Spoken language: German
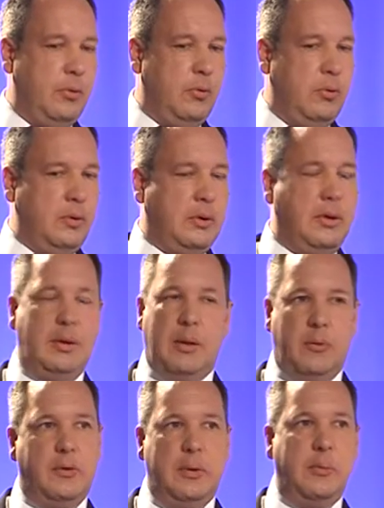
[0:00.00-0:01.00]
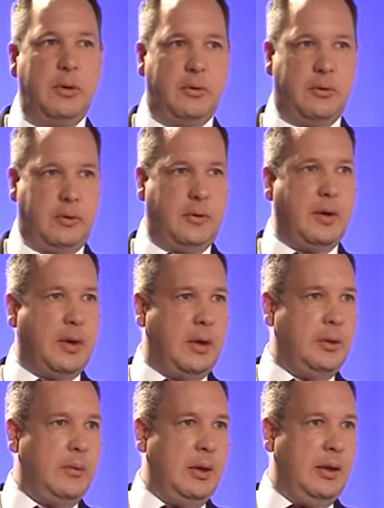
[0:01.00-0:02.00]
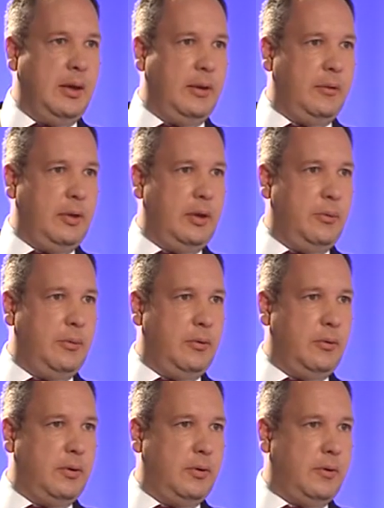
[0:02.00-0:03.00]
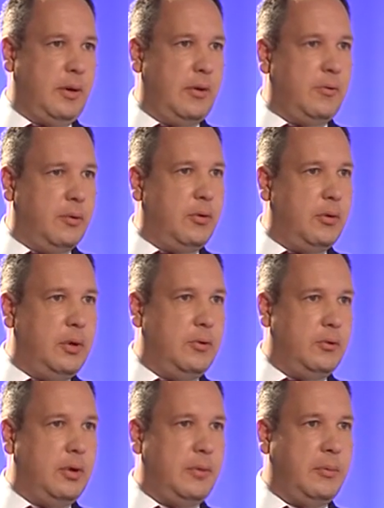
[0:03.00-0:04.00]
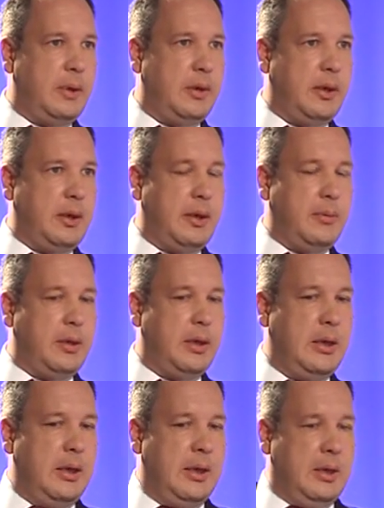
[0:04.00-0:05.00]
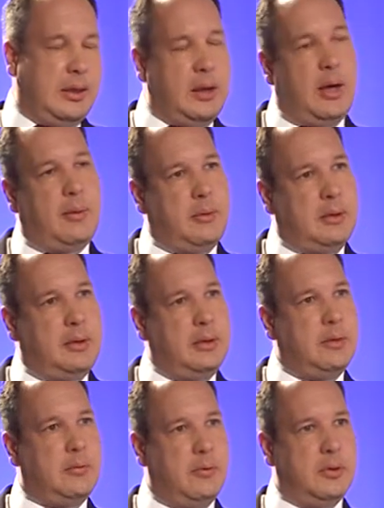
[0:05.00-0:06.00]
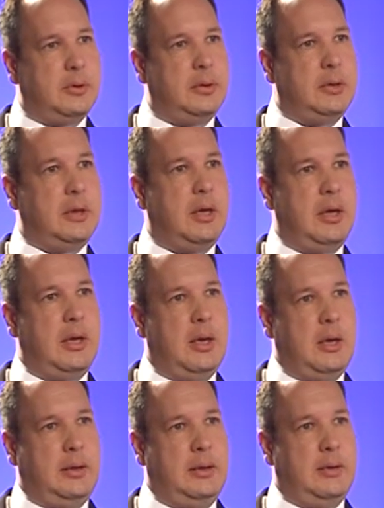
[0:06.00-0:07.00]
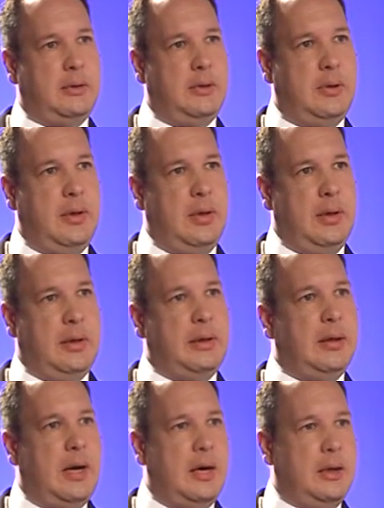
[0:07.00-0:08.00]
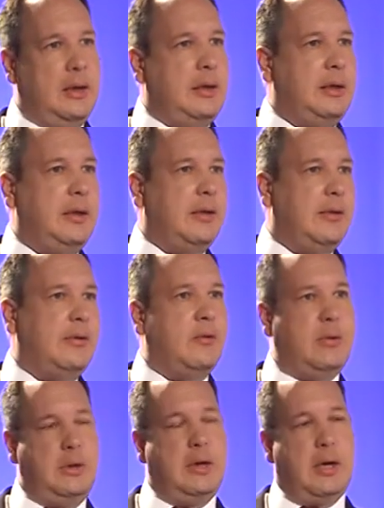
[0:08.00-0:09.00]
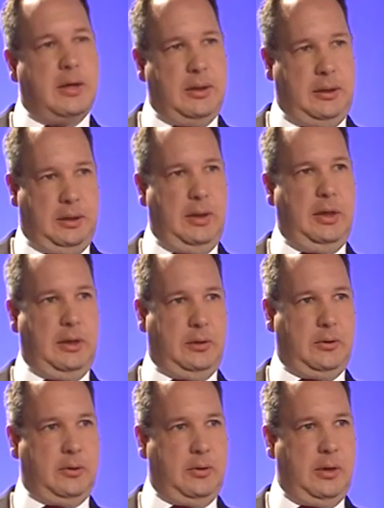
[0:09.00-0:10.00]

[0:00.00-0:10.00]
Und der muss immer noch zahlen. Es war nicht besonders erfreulich für den Mann, aber ich habe hier wirklich diese nacheheliche Solidarität